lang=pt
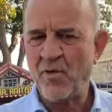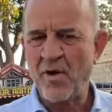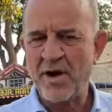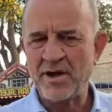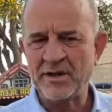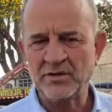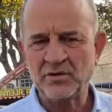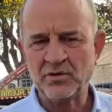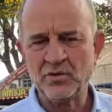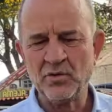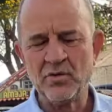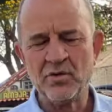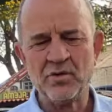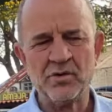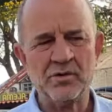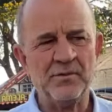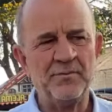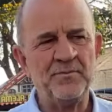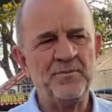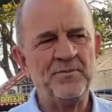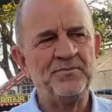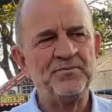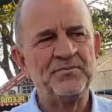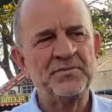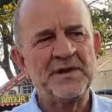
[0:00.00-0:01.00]

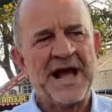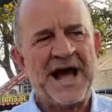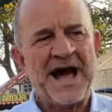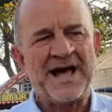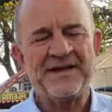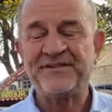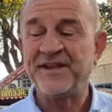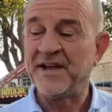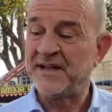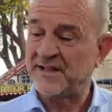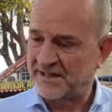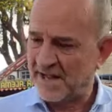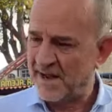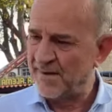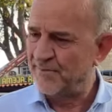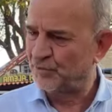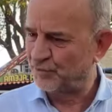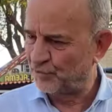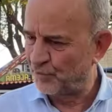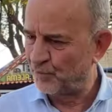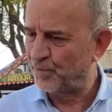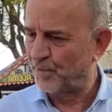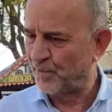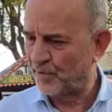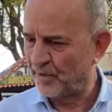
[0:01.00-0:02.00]
enquanto
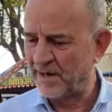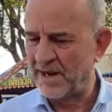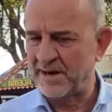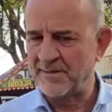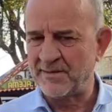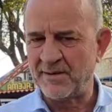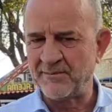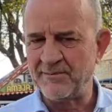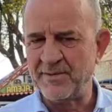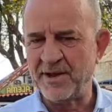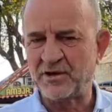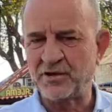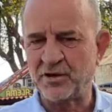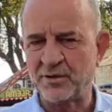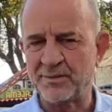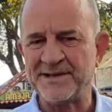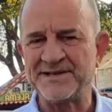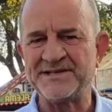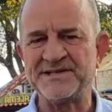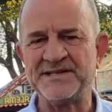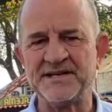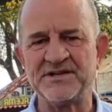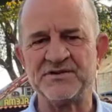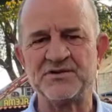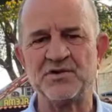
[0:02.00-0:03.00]
aceitamos o programa
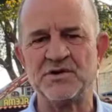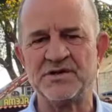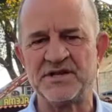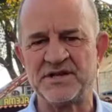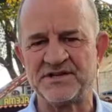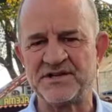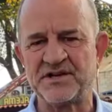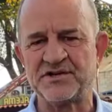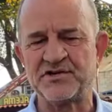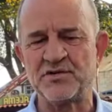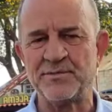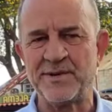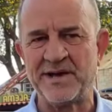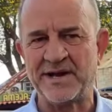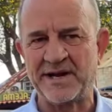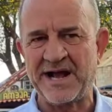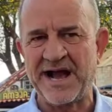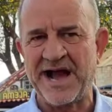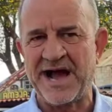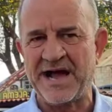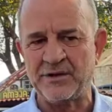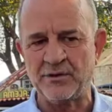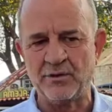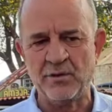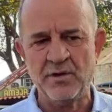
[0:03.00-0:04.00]
Microbacias 2 Acesso ao
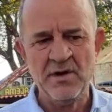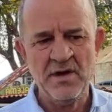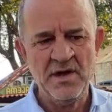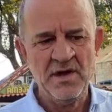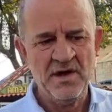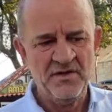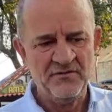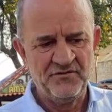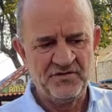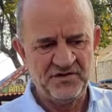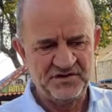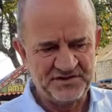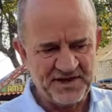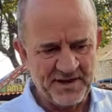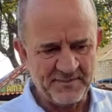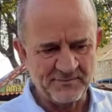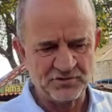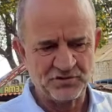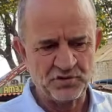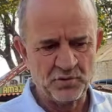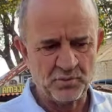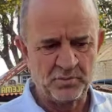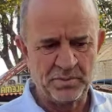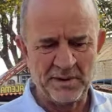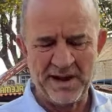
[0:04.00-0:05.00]
Mercado,
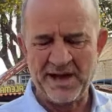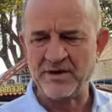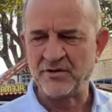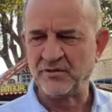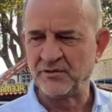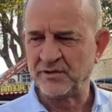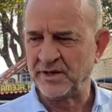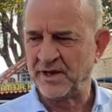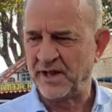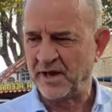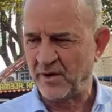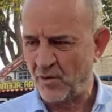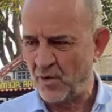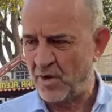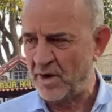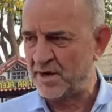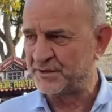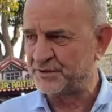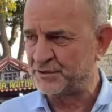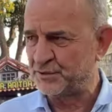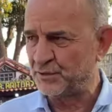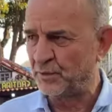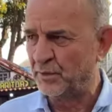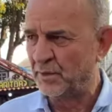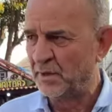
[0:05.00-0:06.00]
fizemos o plano de
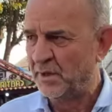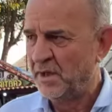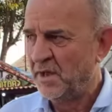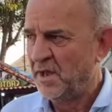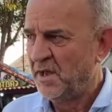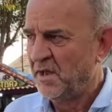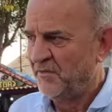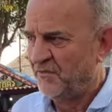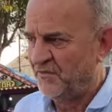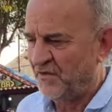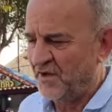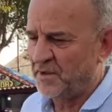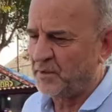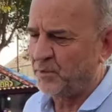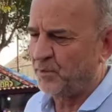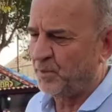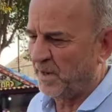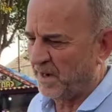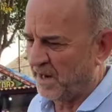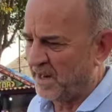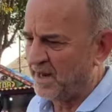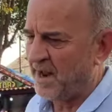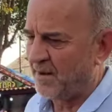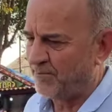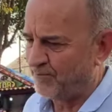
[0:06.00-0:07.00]
negócio
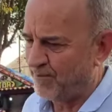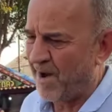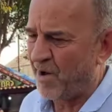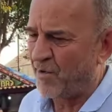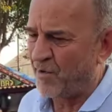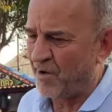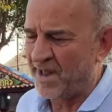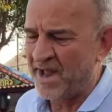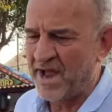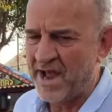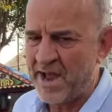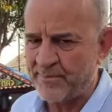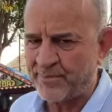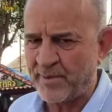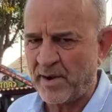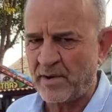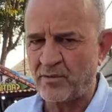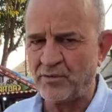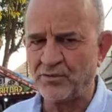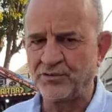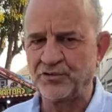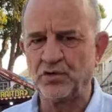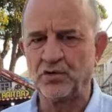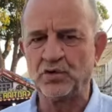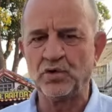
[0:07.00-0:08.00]
feito pela Ana Paula, na
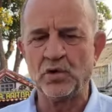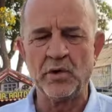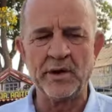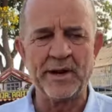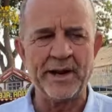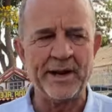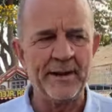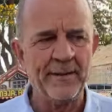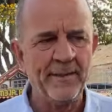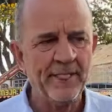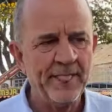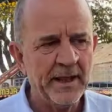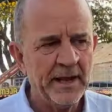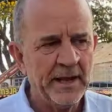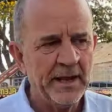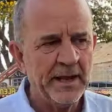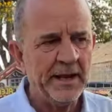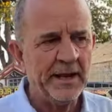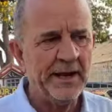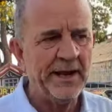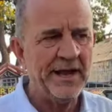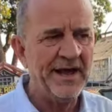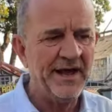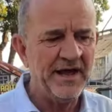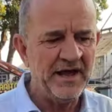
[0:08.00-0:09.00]
época consultora,
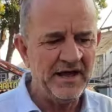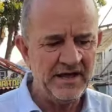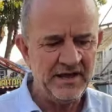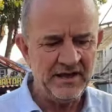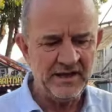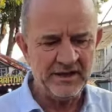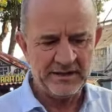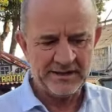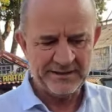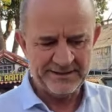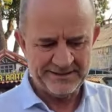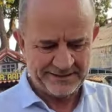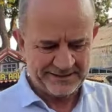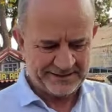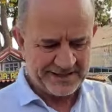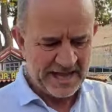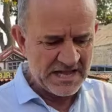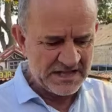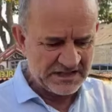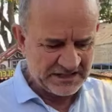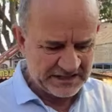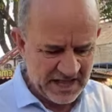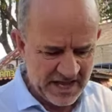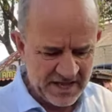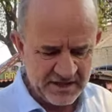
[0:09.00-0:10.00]
né, e
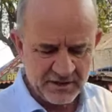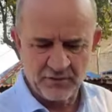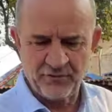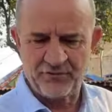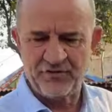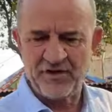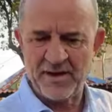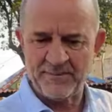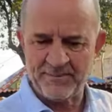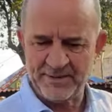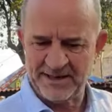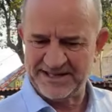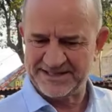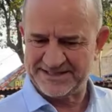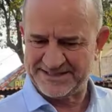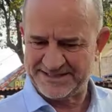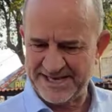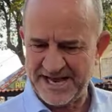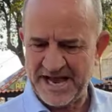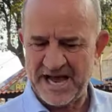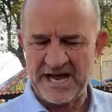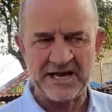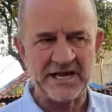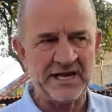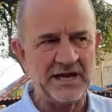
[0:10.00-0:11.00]
tentando
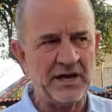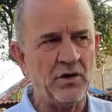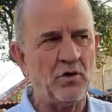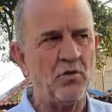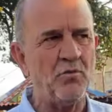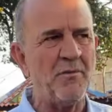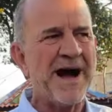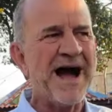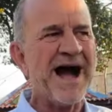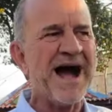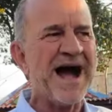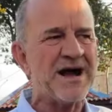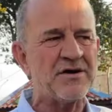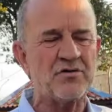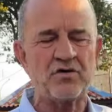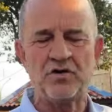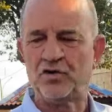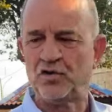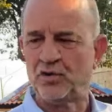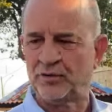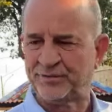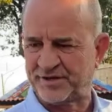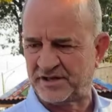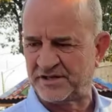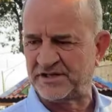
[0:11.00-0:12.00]
viabilizar aqui uma
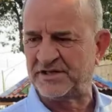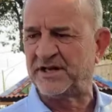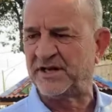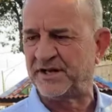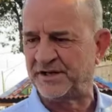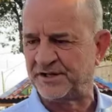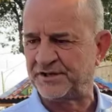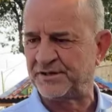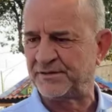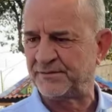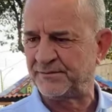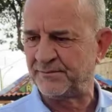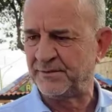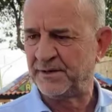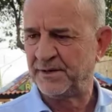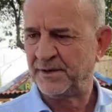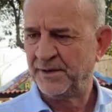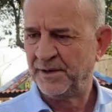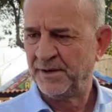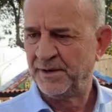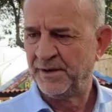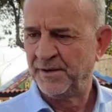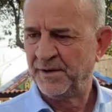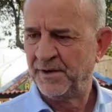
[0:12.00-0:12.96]
agroindústria de leite.